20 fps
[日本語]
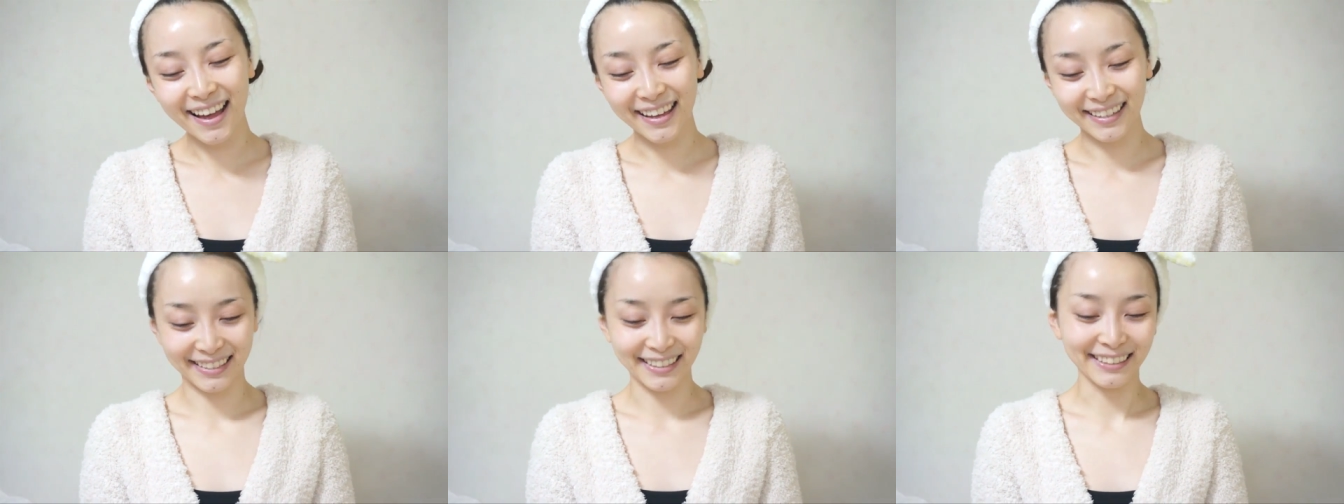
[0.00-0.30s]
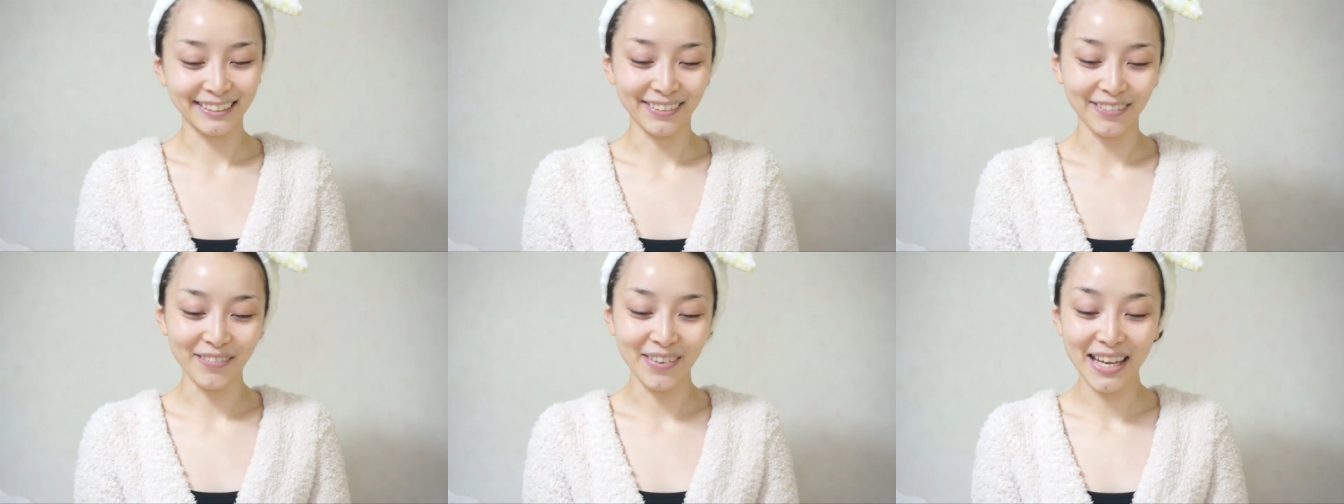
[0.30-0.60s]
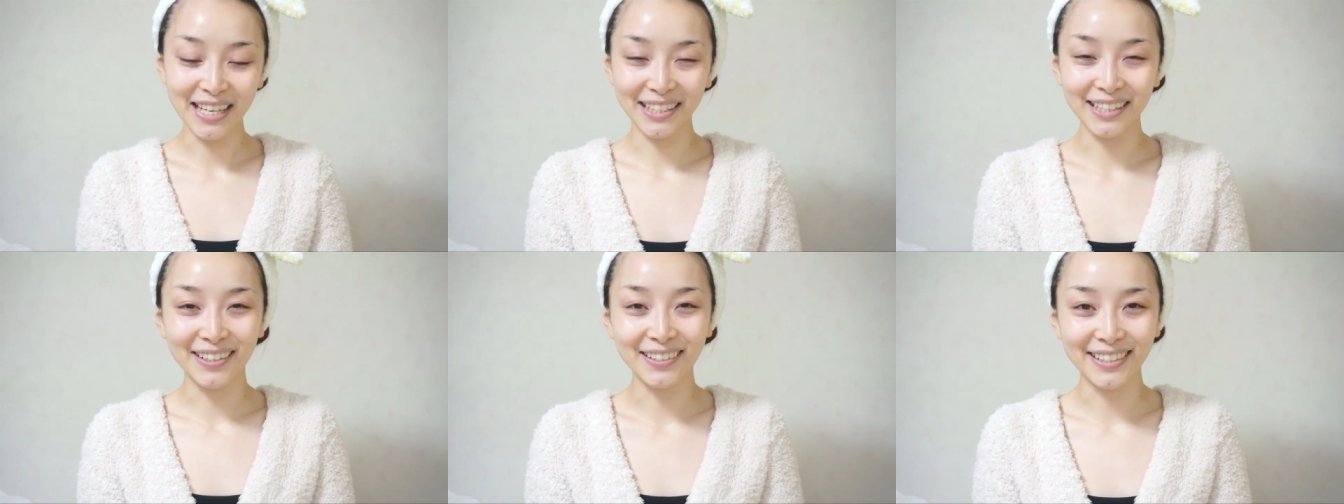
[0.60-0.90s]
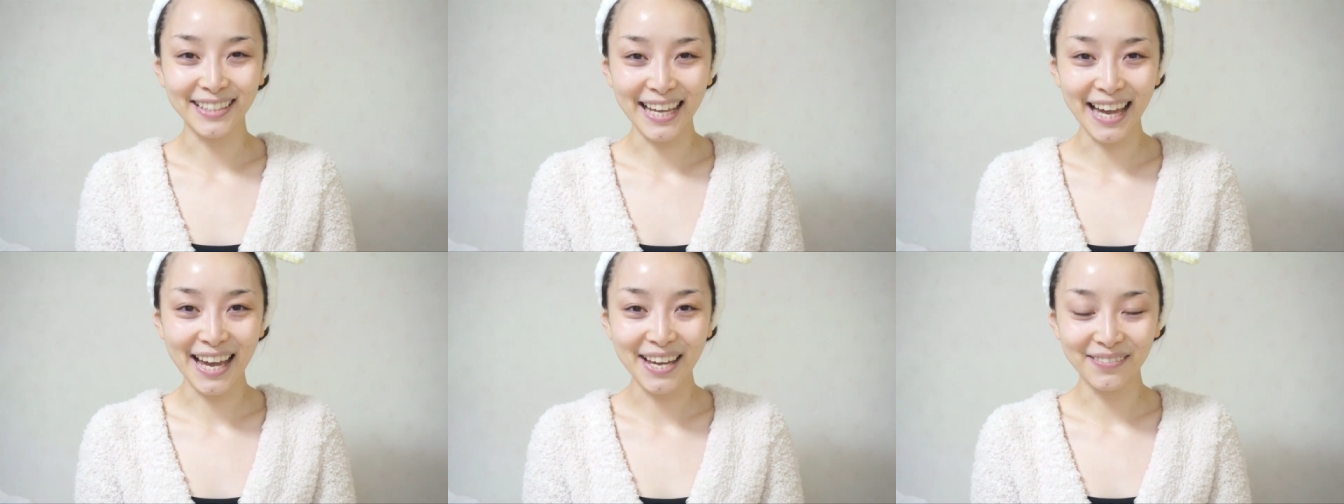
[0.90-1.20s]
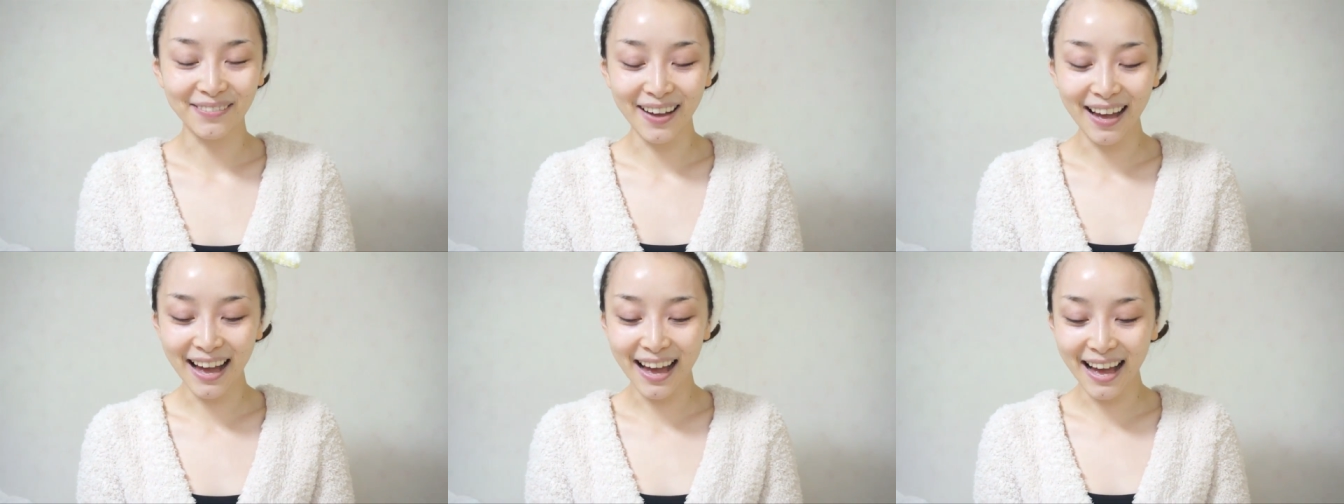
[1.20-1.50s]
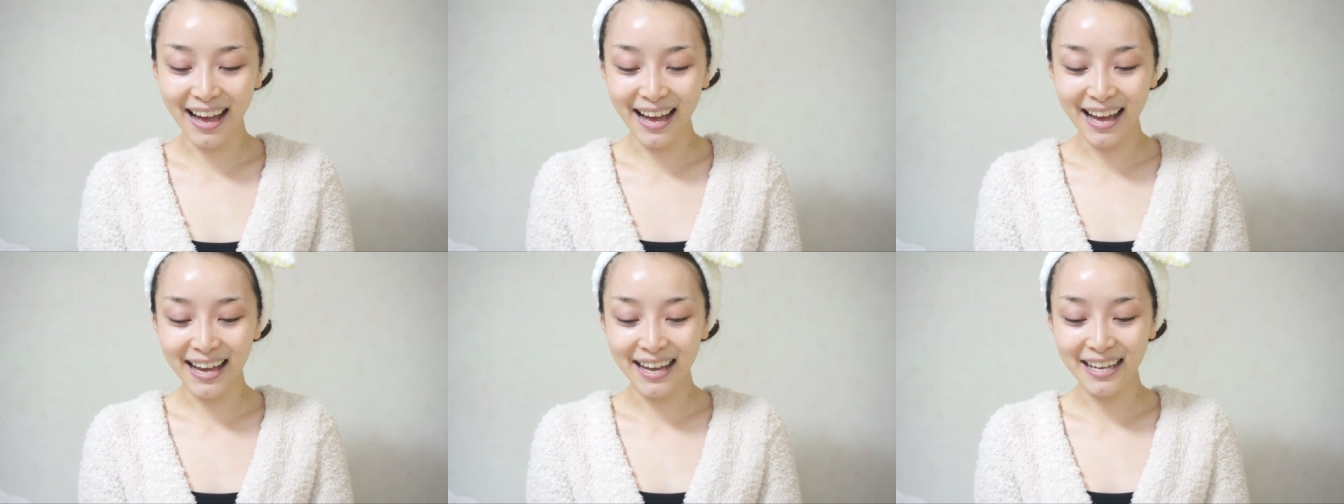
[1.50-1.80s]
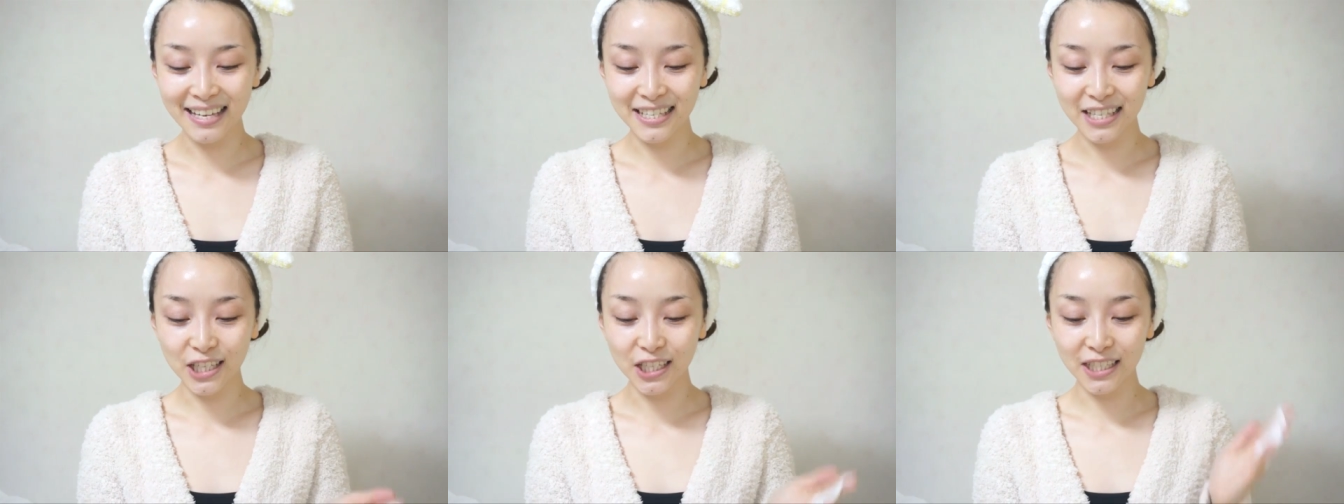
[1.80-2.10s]
んおめでとうござい
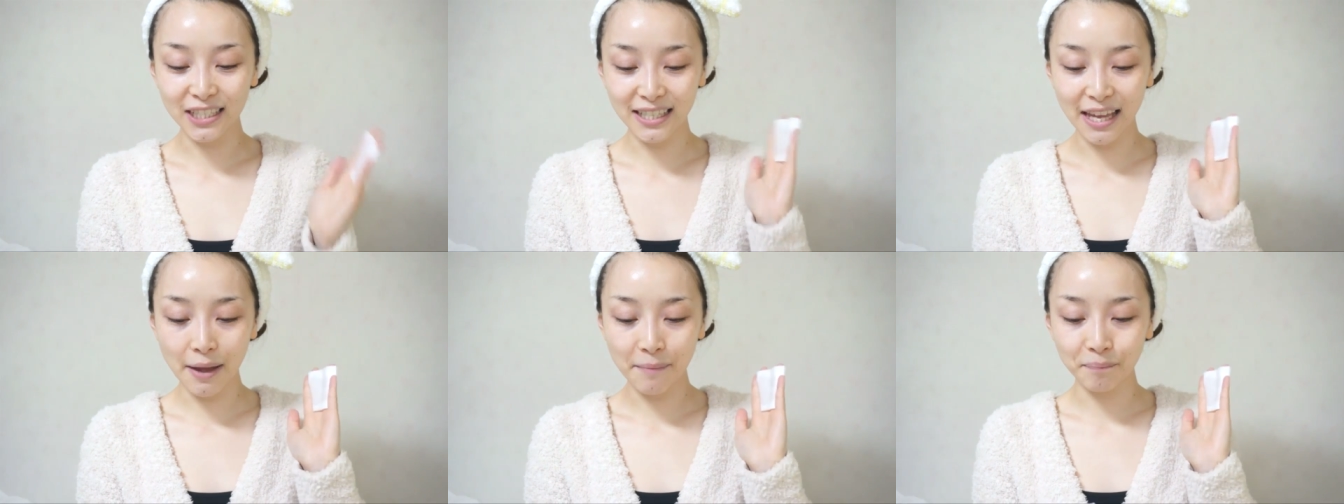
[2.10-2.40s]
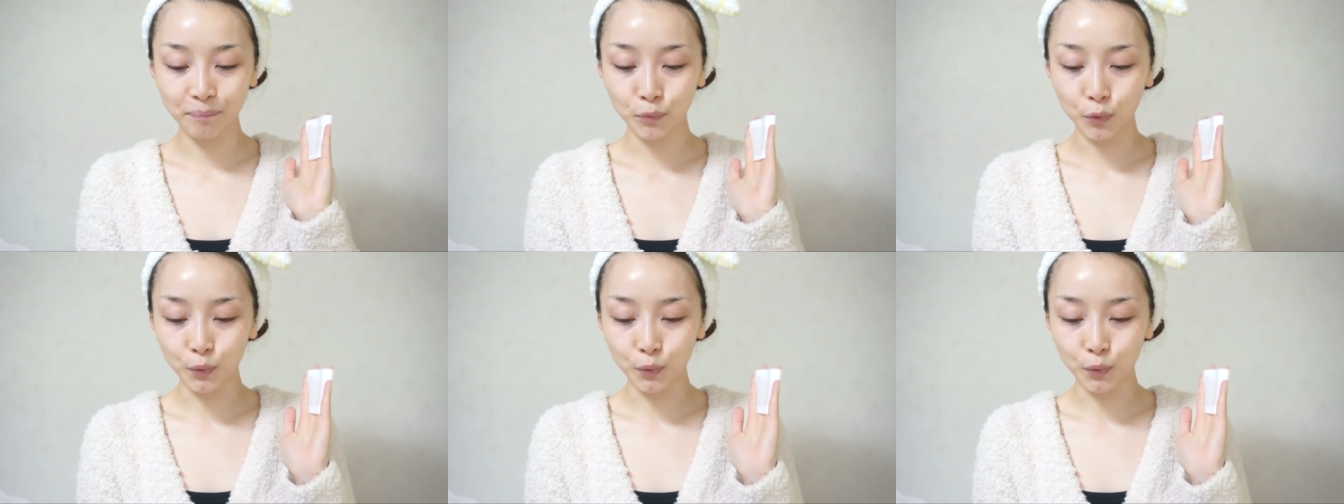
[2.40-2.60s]
ますそして